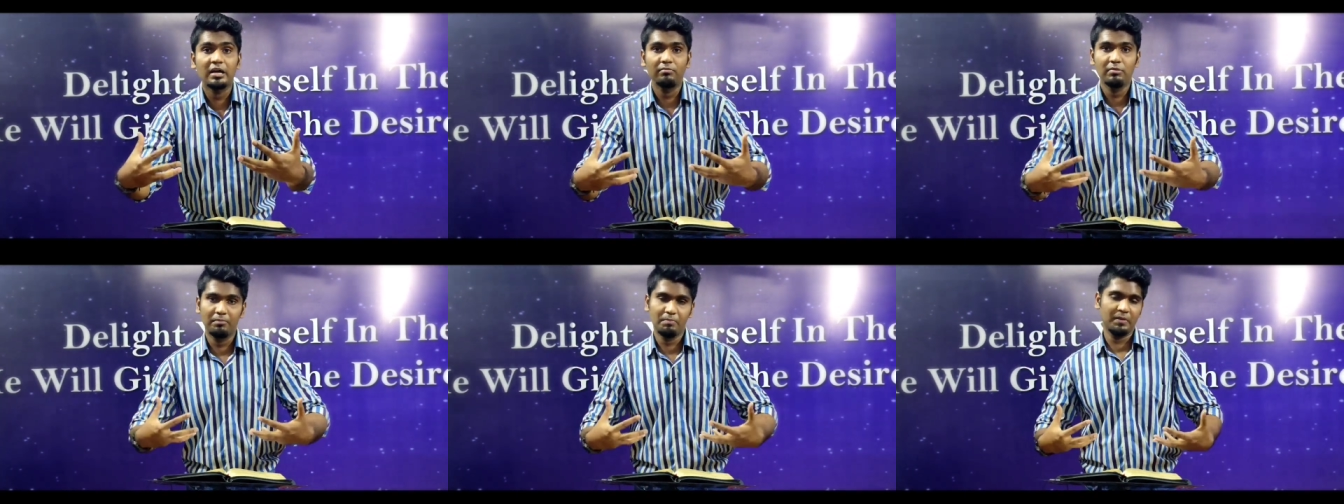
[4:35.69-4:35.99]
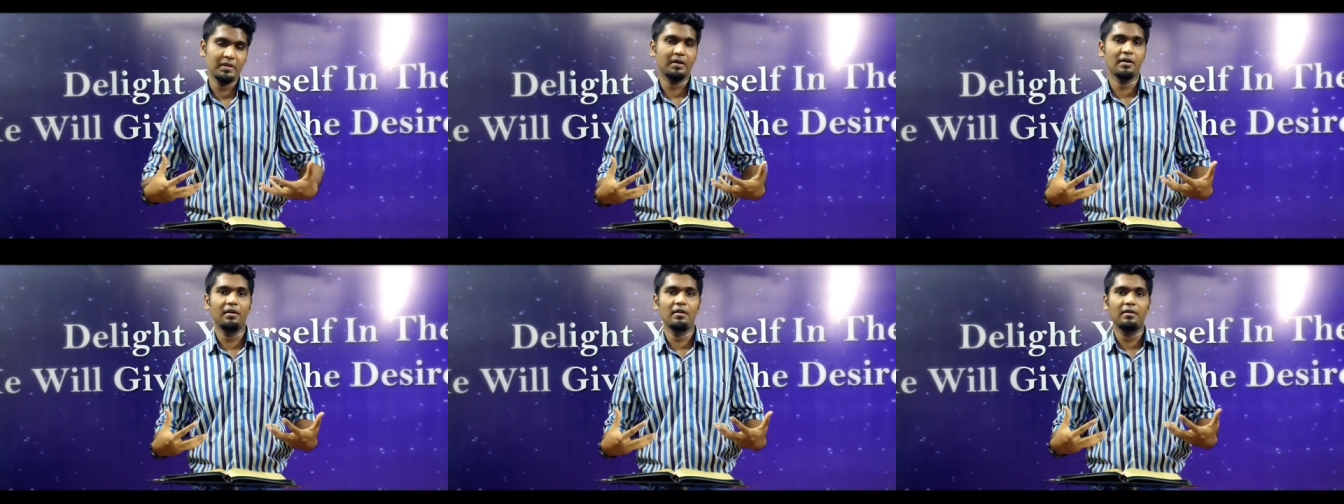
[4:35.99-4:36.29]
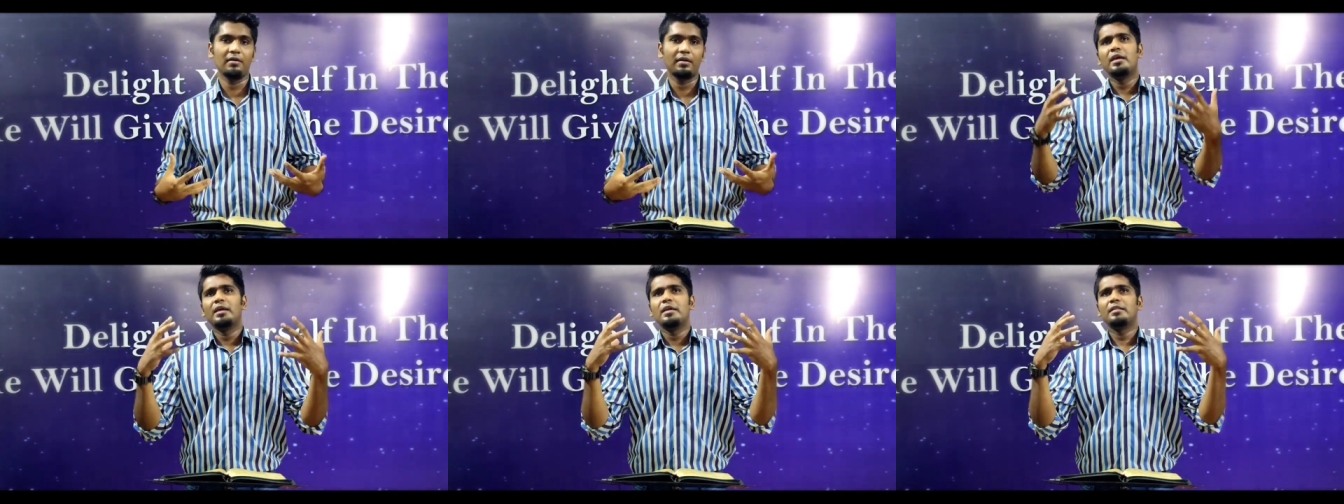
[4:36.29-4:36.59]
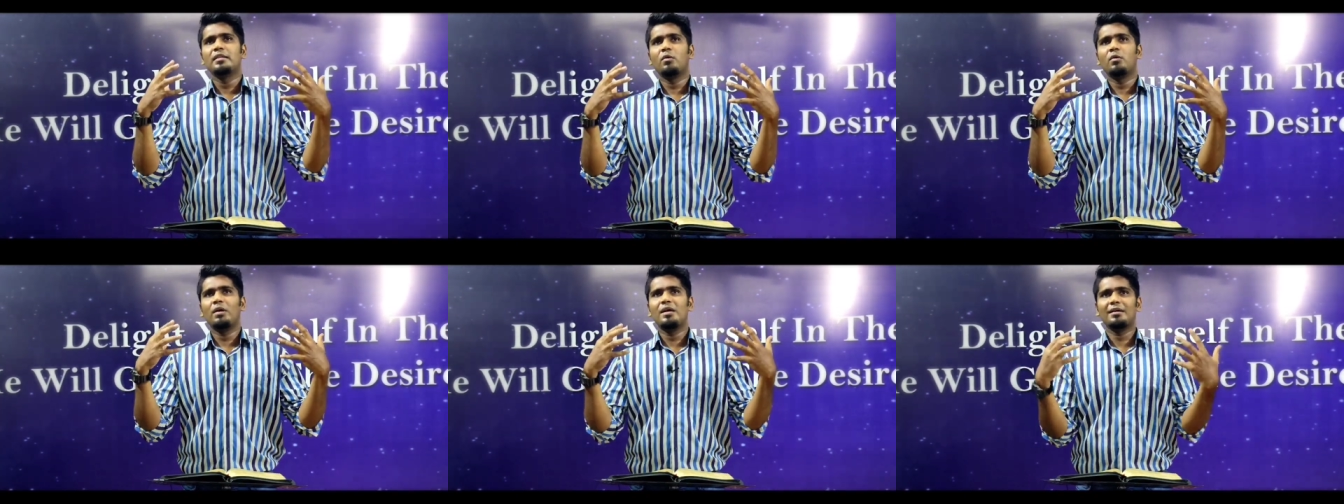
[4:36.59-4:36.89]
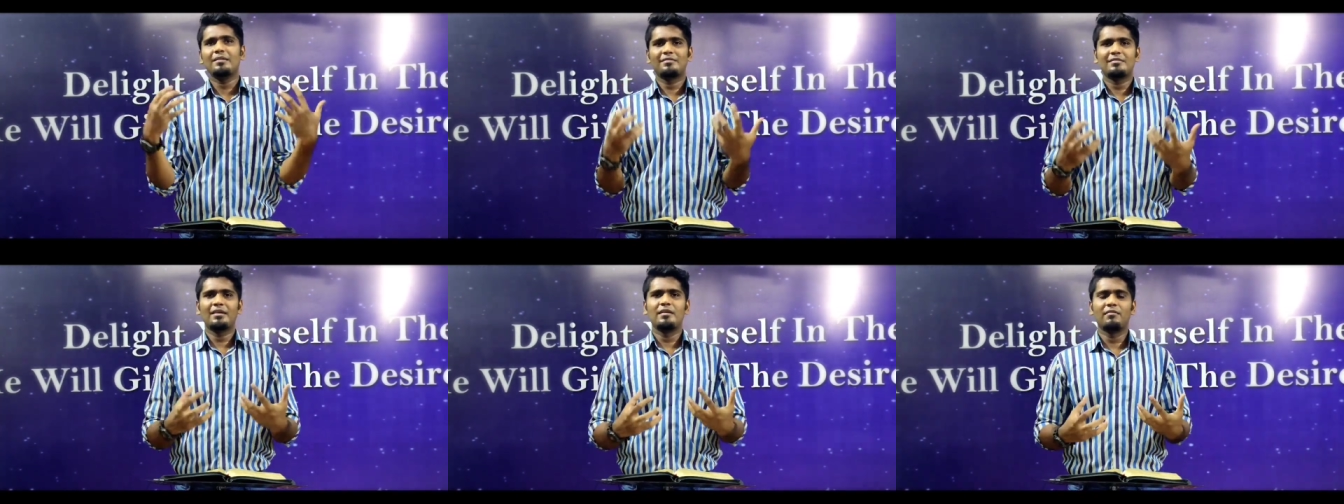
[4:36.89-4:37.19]
ஆரம்பிப்பீர்கள் இந்த
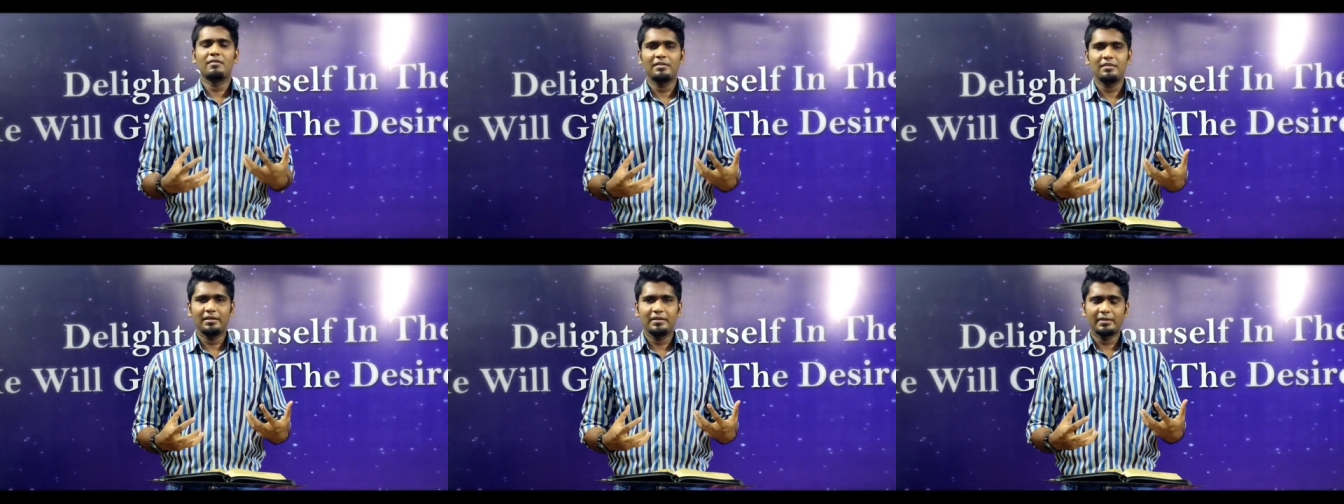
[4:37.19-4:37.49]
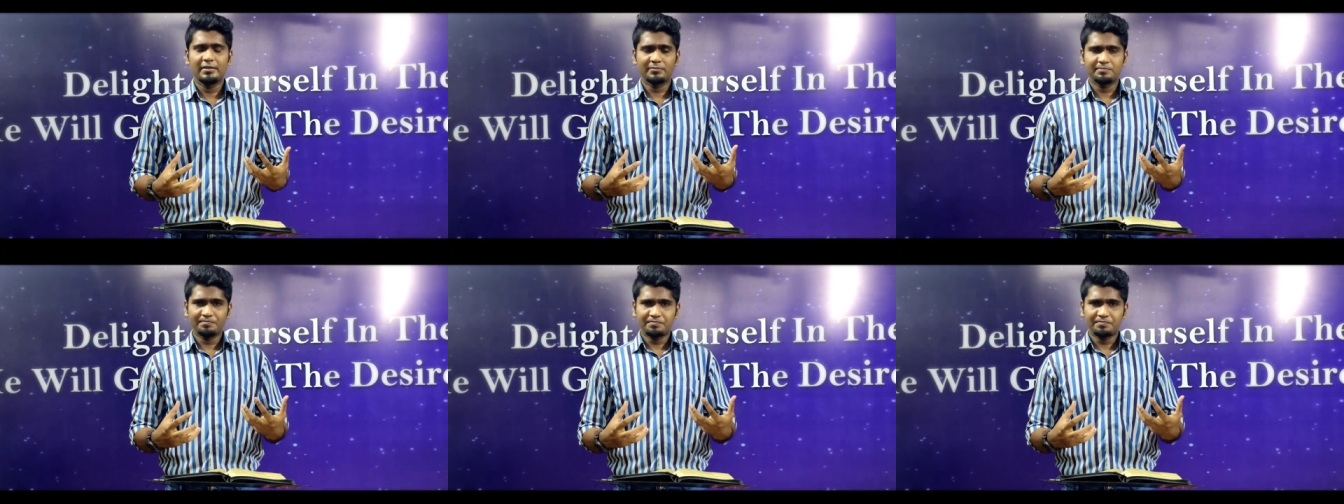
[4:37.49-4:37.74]
உலகத்தில் வந்து